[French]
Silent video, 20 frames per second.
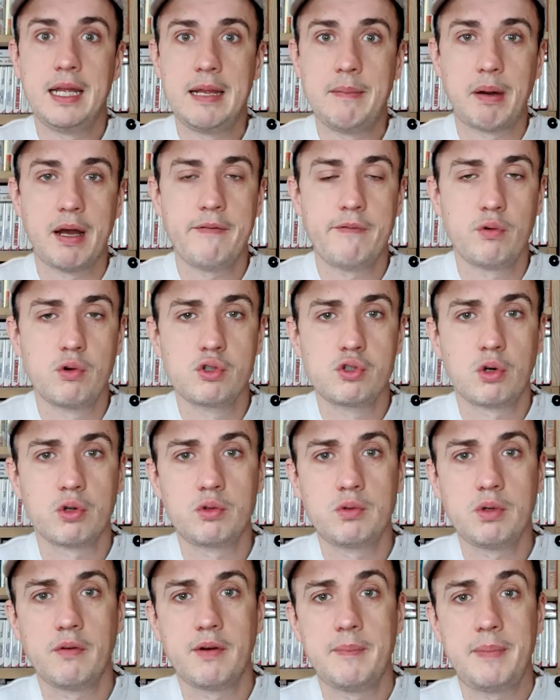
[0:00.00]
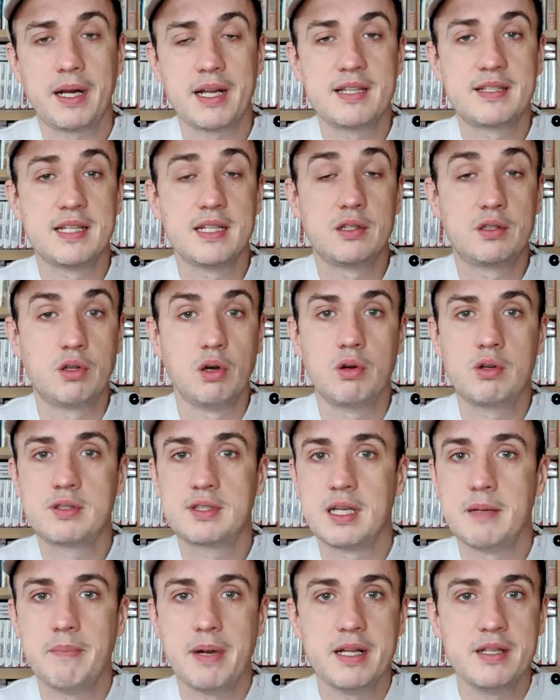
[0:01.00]
Et bref, aujourd'hui, on va parler de ses tocs,
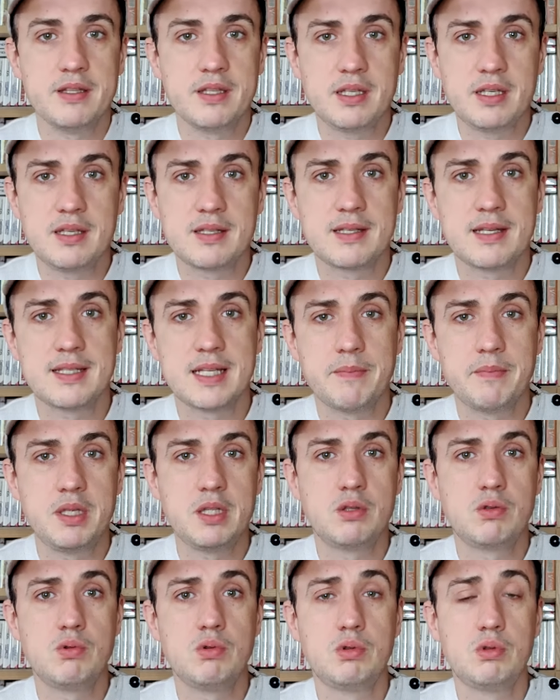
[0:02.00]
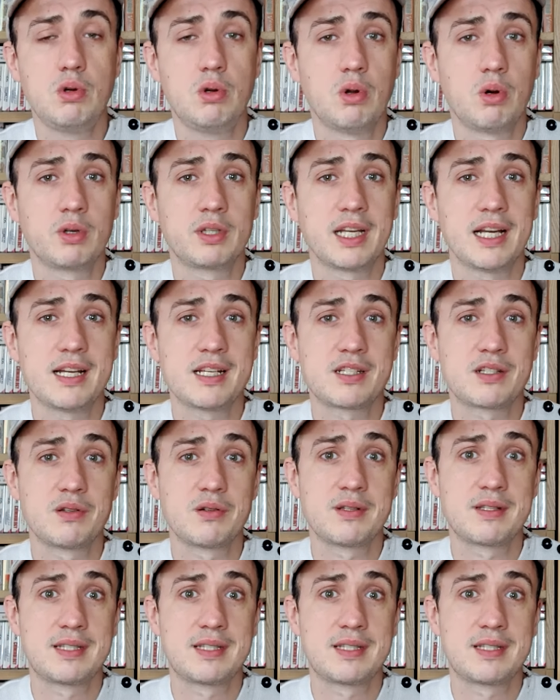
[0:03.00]
ses manies, ses habitudes de langage,